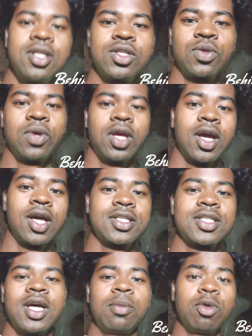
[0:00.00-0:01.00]
सो है गैस
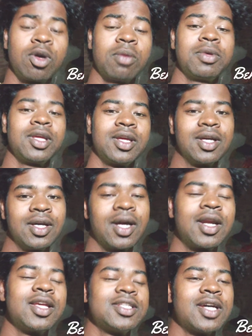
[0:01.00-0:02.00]
हम लोग अभी
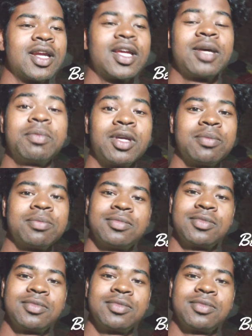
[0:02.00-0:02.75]
घर नहीं जा रहे हैं अभी हम